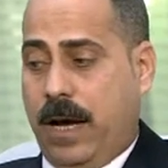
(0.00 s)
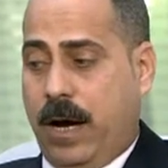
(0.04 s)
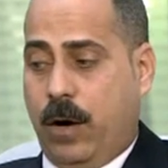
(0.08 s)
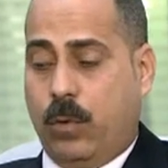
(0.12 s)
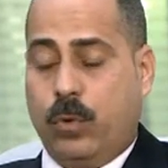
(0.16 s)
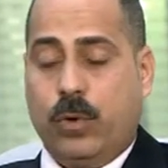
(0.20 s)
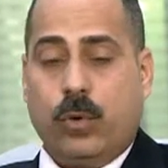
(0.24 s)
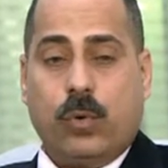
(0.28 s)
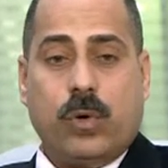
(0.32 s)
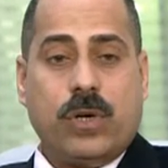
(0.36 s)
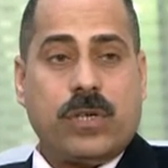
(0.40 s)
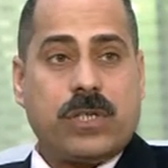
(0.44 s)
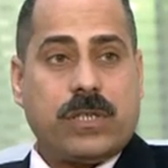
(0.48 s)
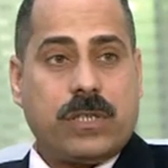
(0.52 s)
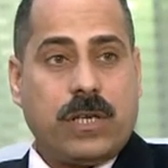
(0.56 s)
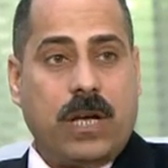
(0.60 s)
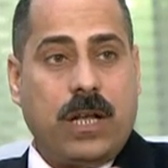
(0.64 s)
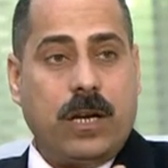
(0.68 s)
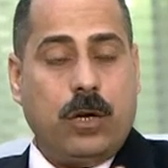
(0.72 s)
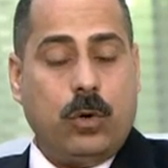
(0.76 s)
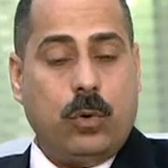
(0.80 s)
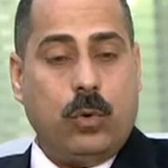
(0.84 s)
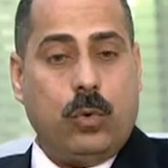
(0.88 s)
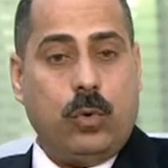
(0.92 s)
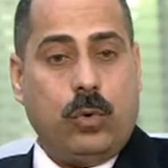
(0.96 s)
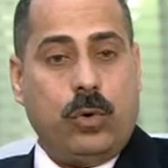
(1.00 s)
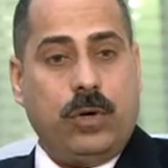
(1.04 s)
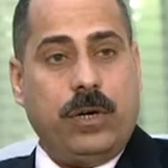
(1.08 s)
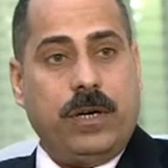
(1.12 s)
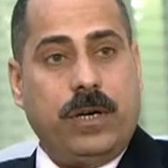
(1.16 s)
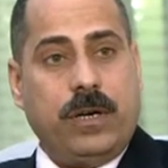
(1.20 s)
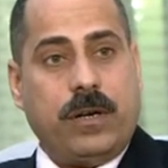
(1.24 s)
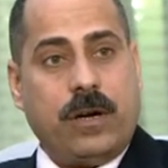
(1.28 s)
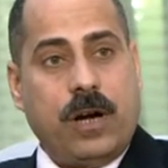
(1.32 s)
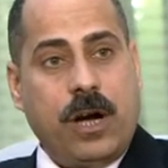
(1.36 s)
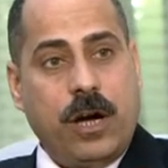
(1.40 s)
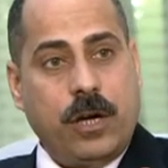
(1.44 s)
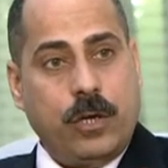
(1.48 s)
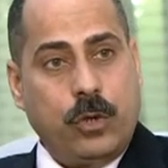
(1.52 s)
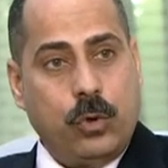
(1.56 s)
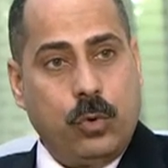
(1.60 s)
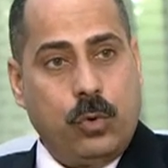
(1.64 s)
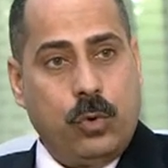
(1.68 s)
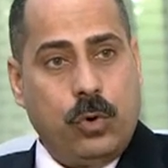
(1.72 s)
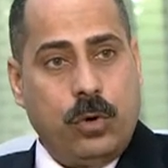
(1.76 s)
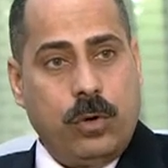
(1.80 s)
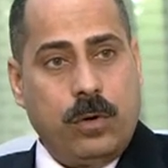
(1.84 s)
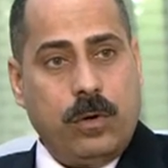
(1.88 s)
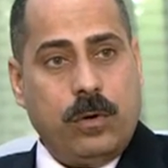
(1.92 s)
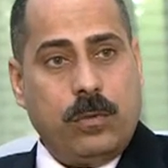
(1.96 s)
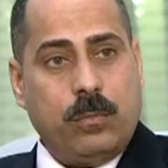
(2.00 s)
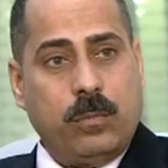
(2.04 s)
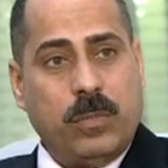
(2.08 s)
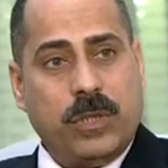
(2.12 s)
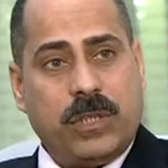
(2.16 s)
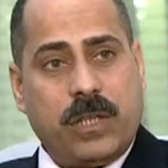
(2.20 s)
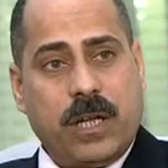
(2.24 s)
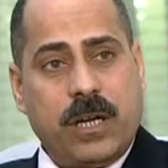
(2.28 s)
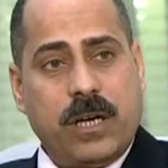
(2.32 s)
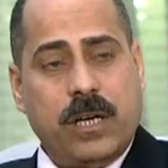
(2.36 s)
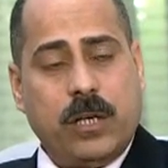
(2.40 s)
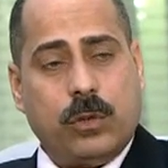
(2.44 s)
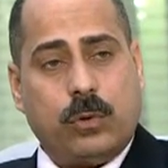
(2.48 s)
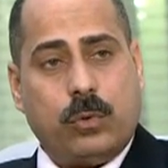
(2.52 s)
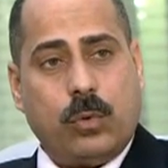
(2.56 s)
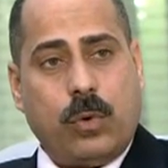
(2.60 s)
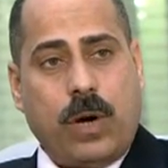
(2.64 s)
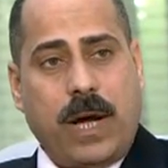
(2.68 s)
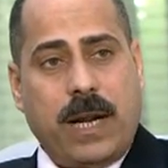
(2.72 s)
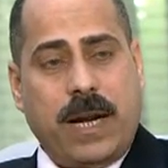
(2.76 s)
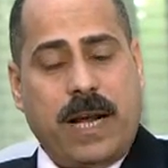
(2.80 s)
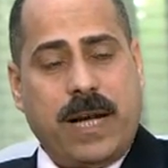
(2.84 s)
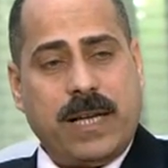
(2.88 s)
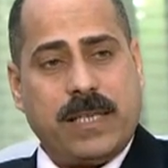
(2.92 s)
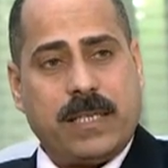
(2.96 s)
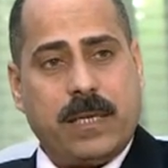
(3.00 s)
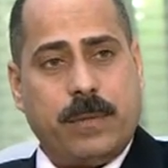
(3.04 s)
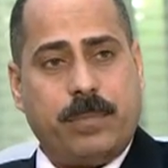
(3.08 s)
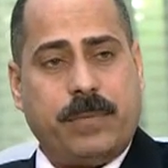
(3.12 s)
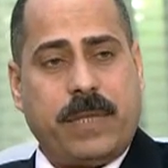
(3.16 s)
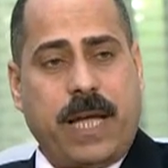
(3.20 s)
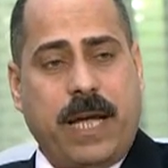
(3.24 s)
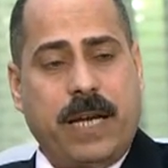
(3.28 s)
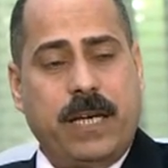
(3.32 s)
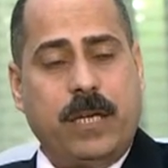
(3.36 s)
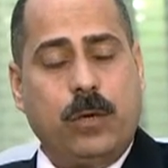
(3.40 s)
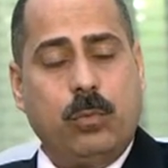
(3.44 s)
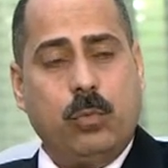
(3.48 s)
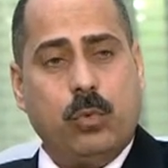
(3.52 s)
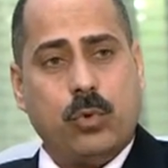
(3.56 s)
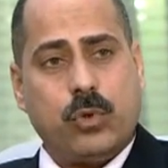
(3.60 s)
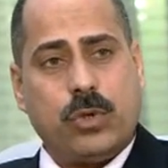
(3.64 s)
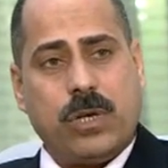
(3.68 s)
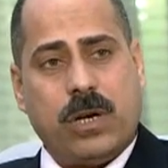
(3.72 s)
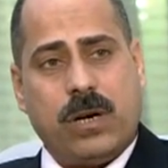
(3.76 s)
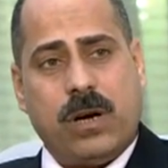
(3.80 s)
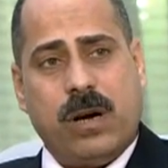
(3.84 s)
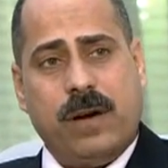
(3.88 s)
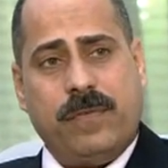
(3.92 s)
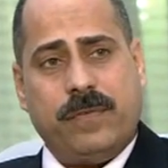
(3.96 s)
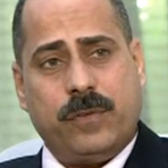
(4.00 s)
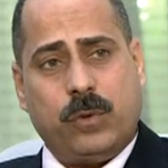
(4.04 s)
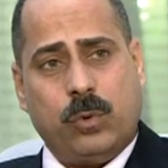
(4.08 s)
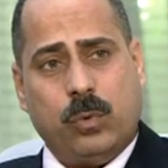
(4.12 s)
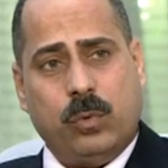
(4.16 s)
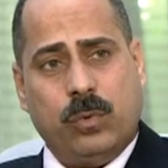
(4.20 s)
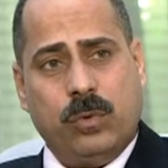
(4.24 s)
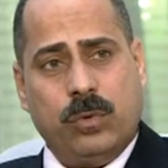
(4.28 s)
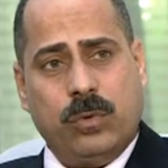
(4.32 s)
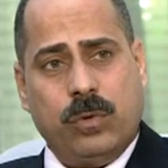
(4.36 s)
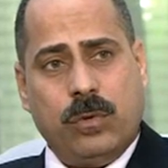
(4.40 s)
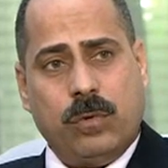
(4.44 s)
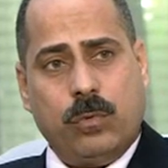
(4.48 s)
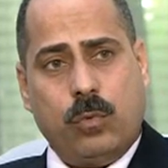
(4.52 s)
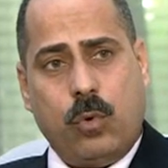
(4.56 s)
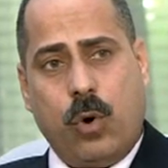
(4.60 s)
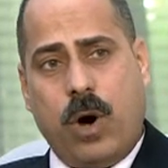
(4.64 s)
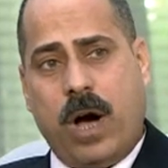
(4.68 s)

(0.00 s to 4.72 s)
او يوصل له رايه بطريقته على حسب تعليمه وثقافته آه.